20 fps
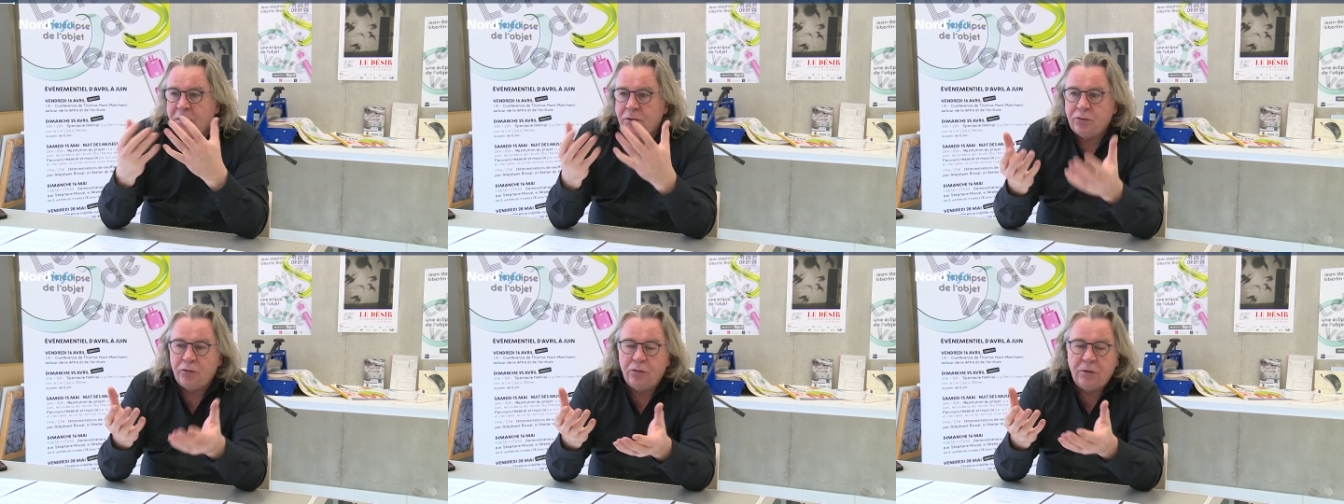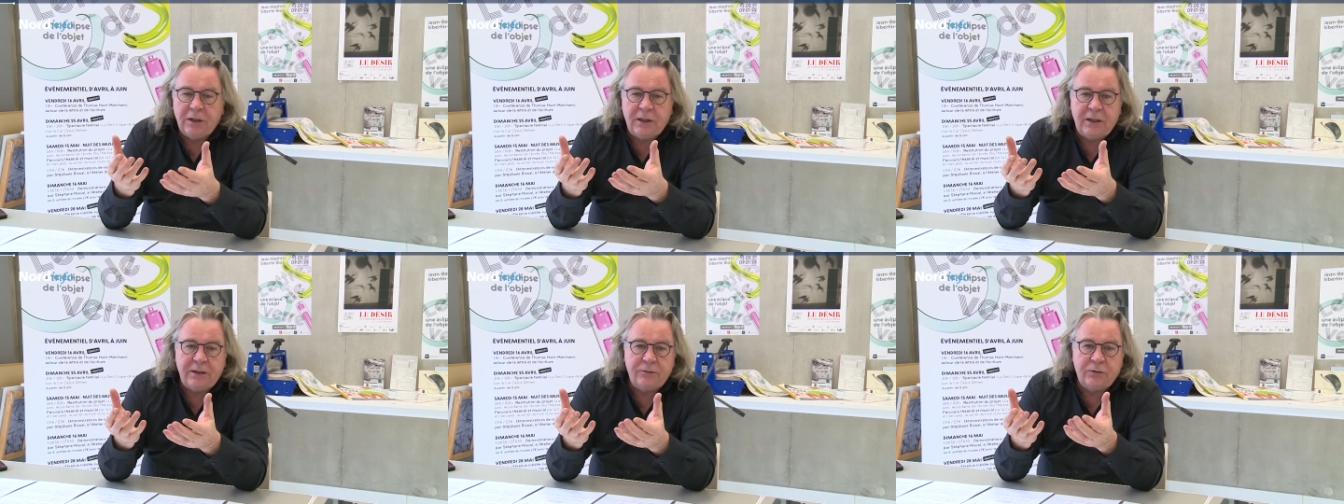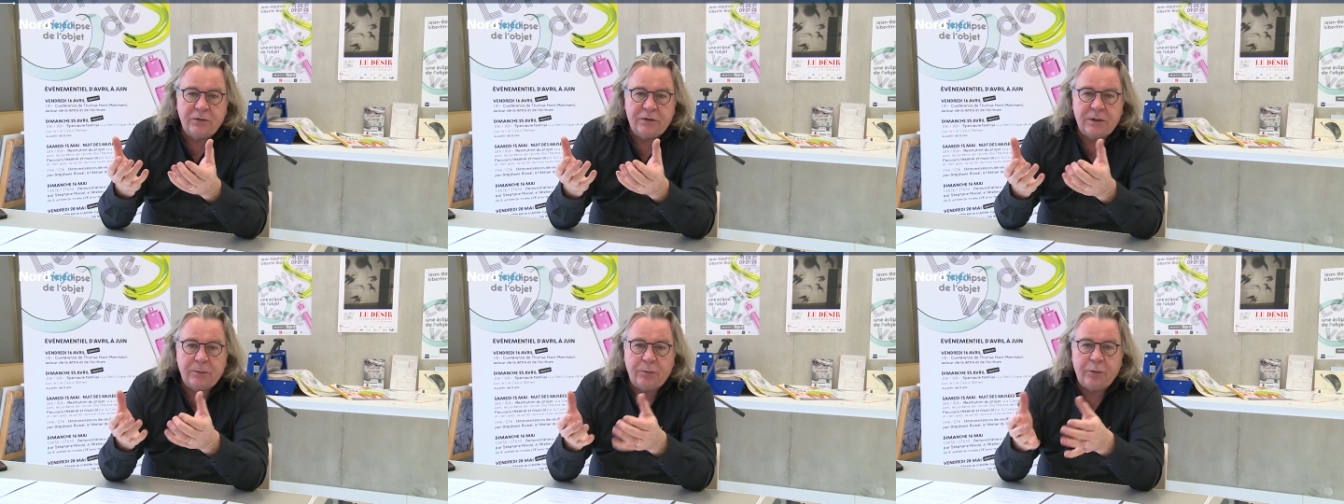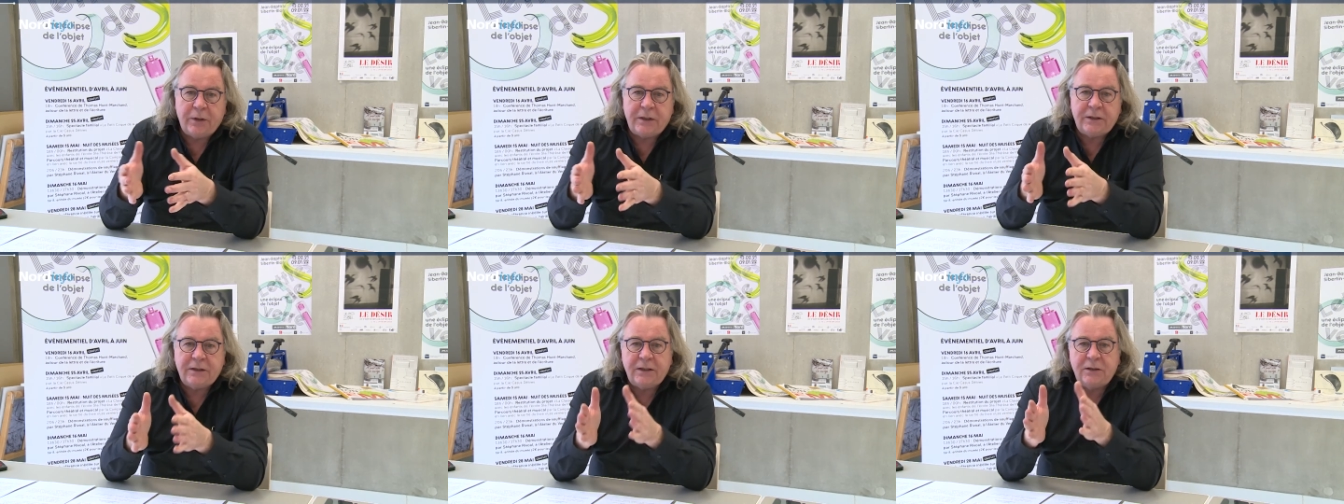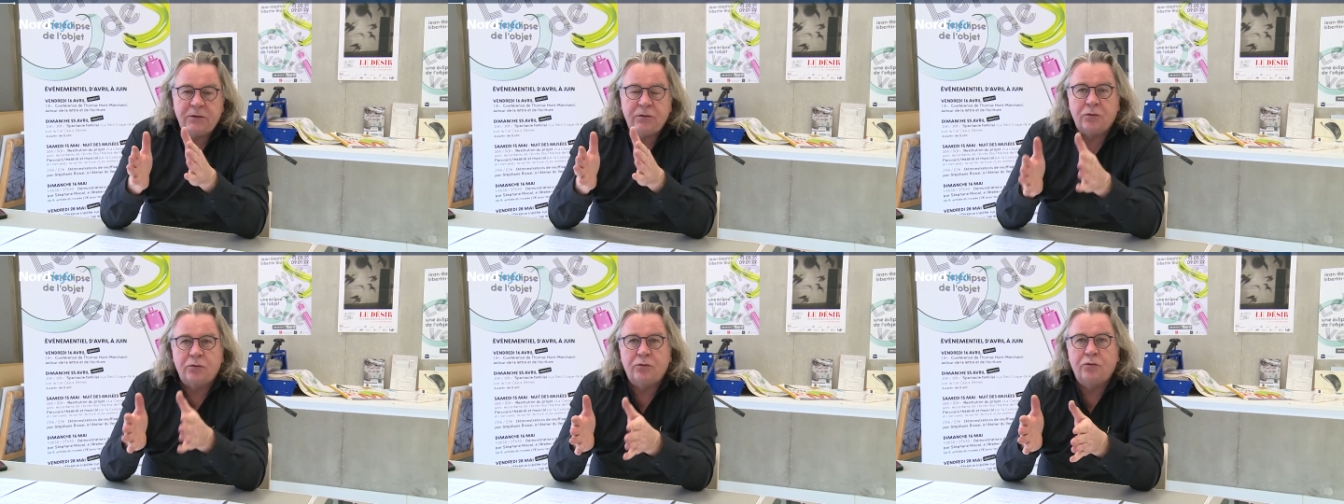tous les livres de ces poètes, et
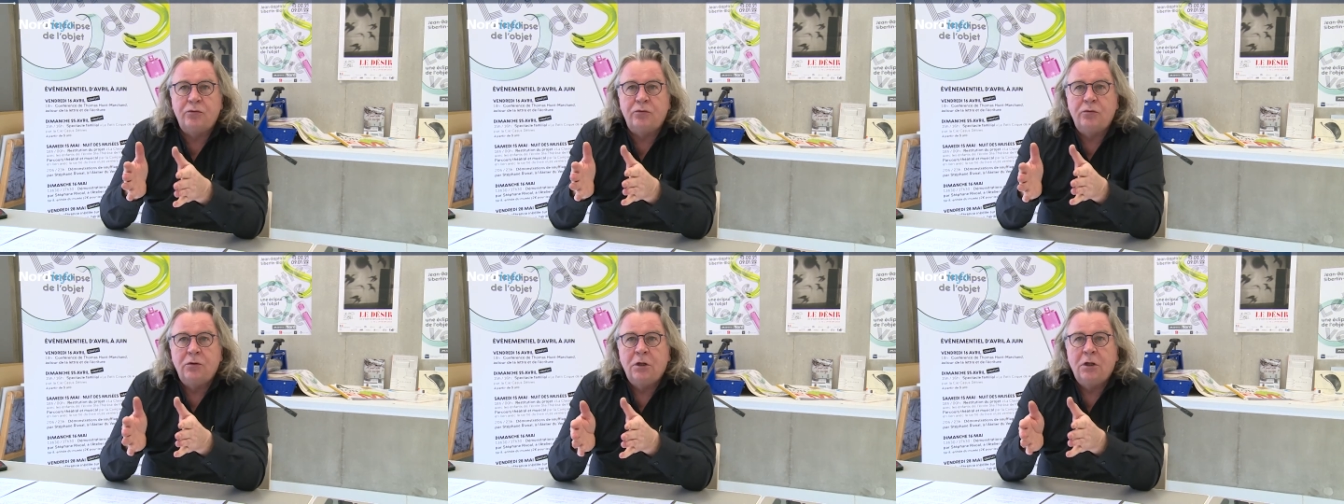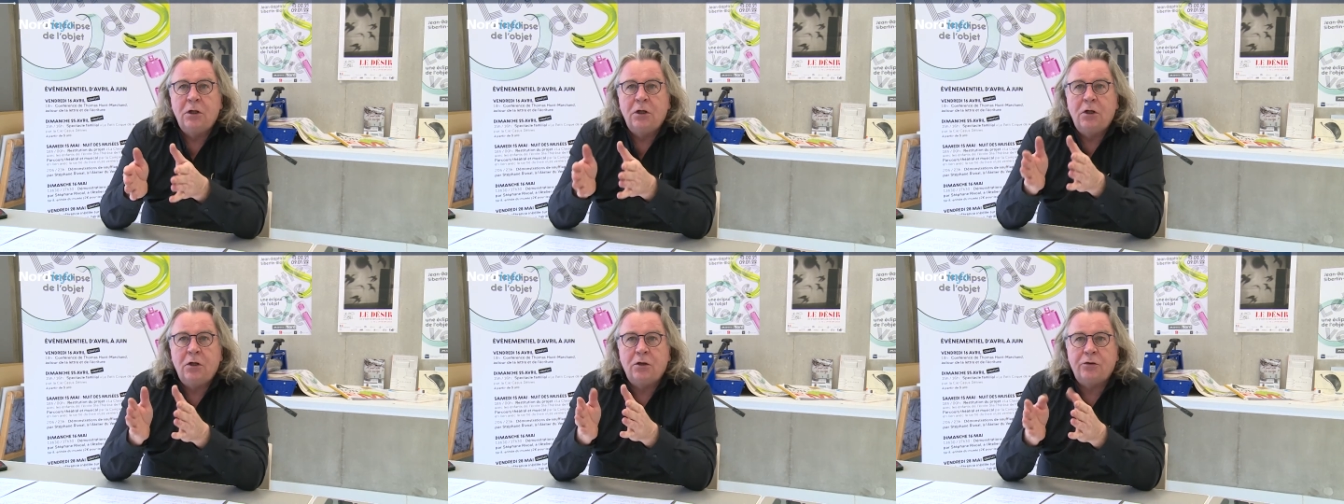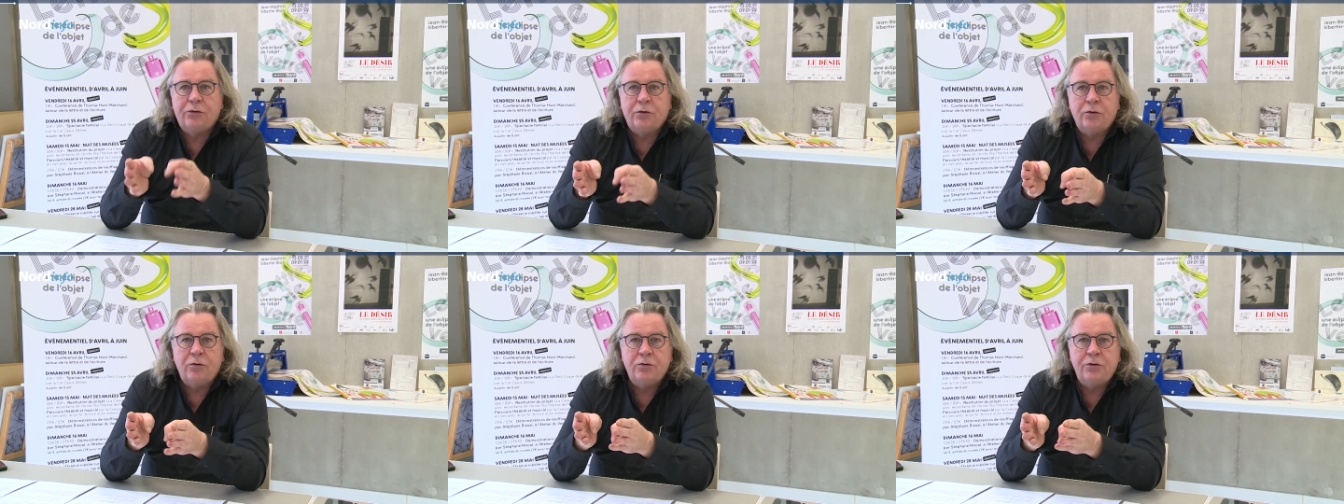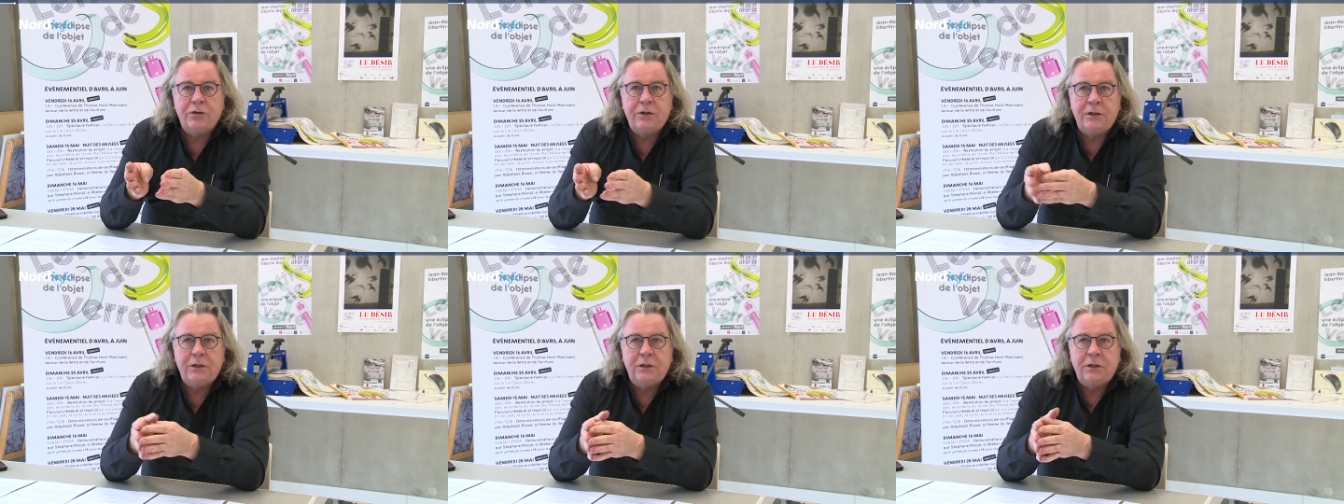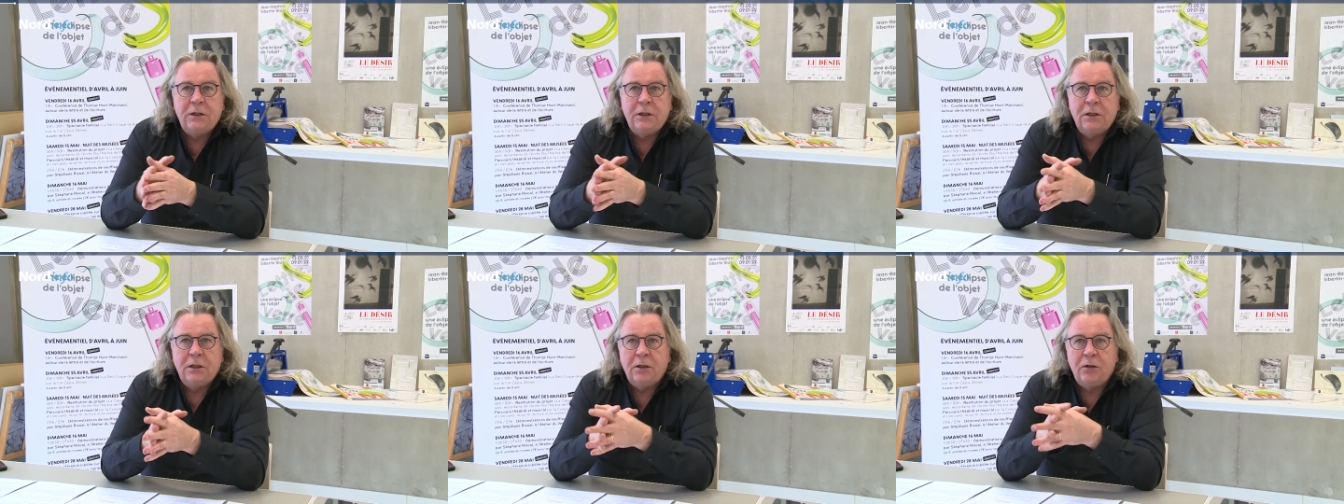surtout
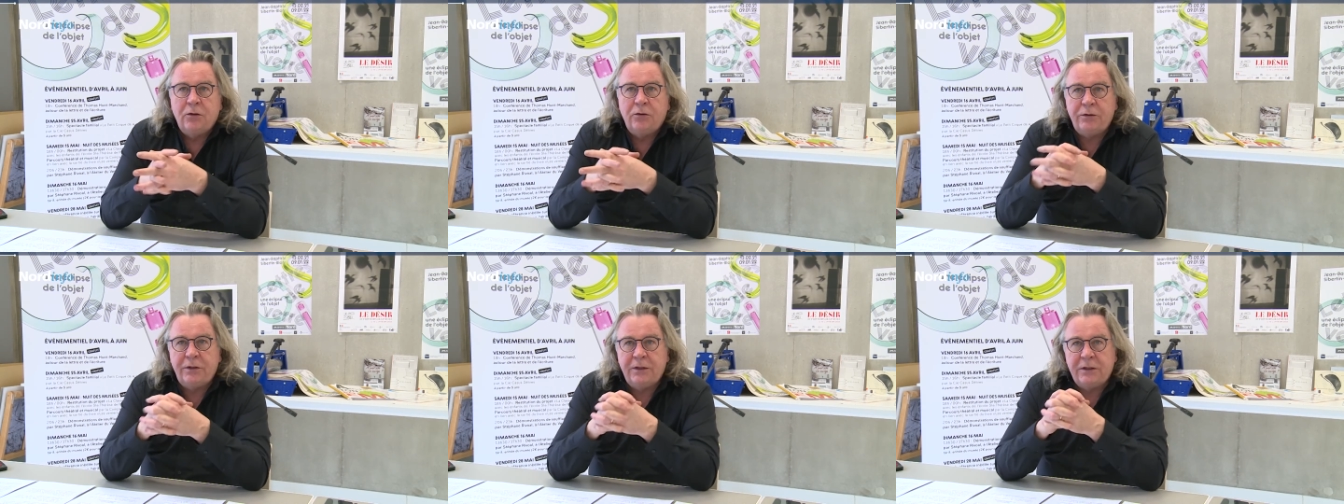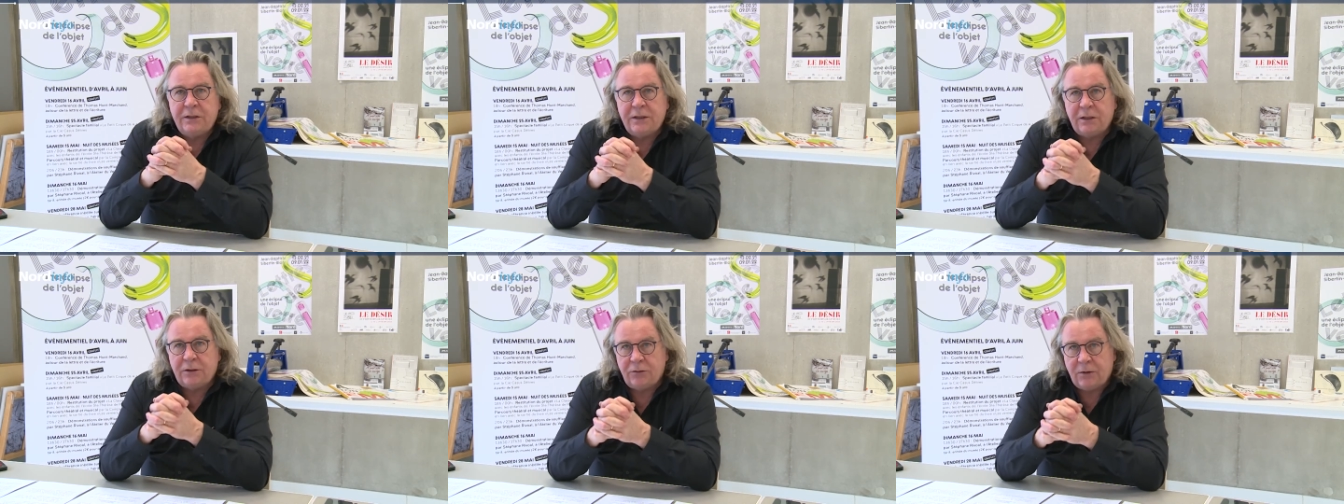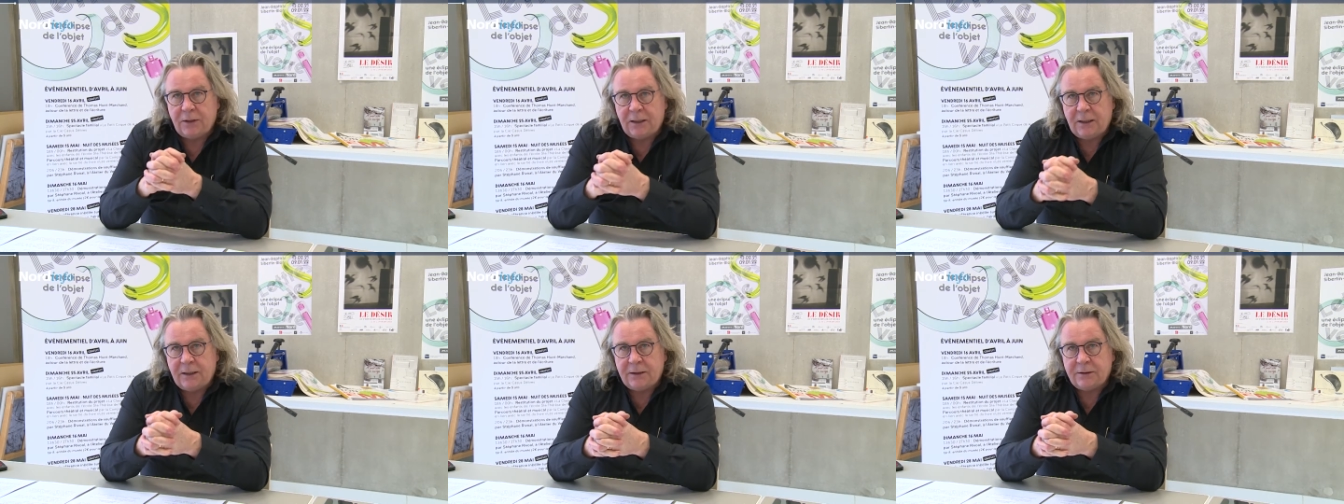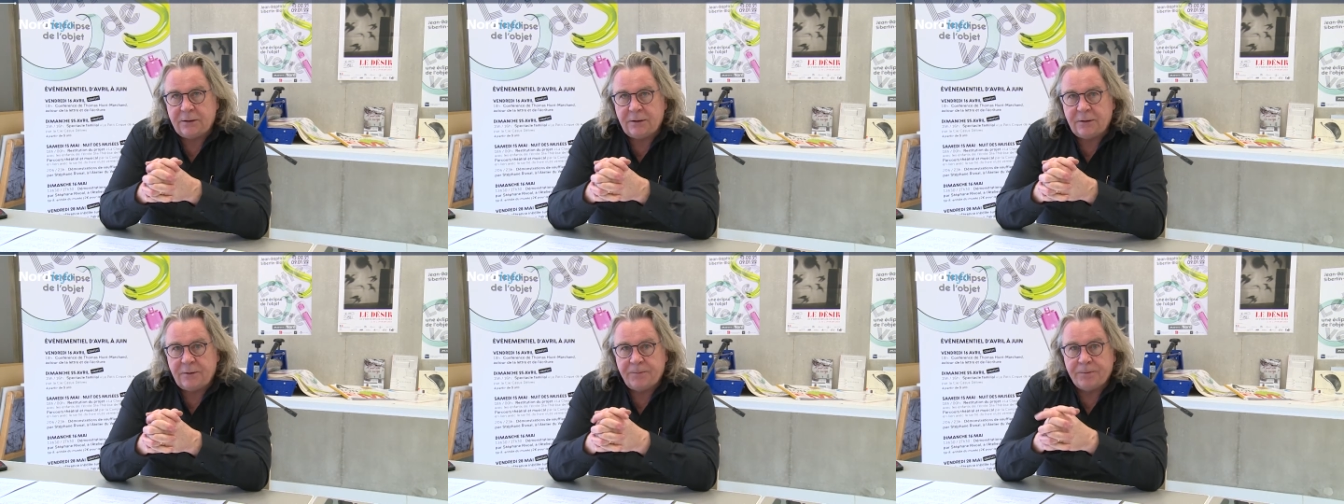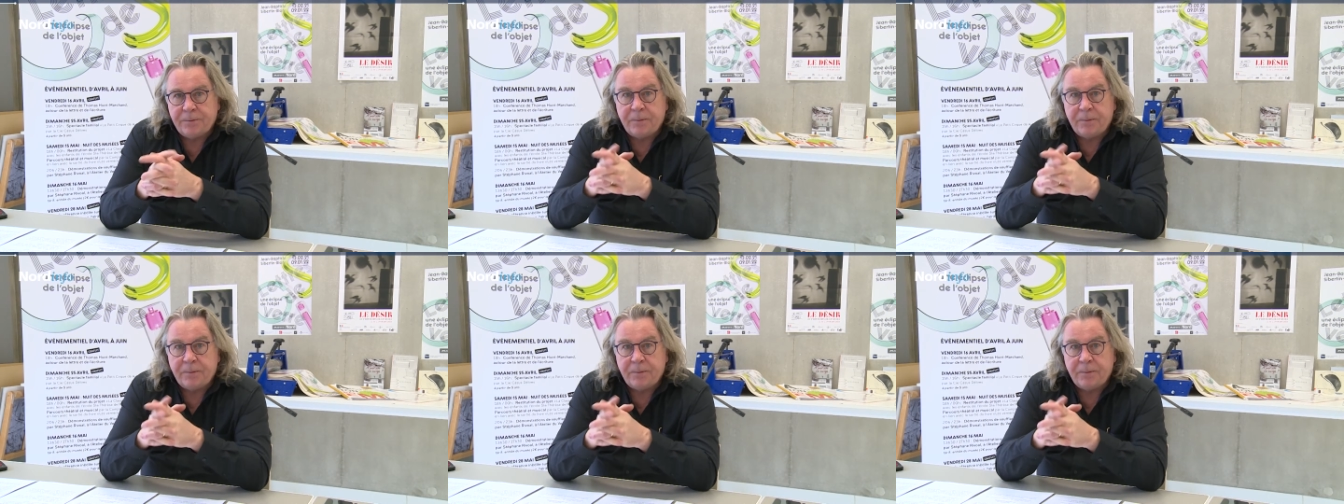l'anthologie Le désir de la lettre.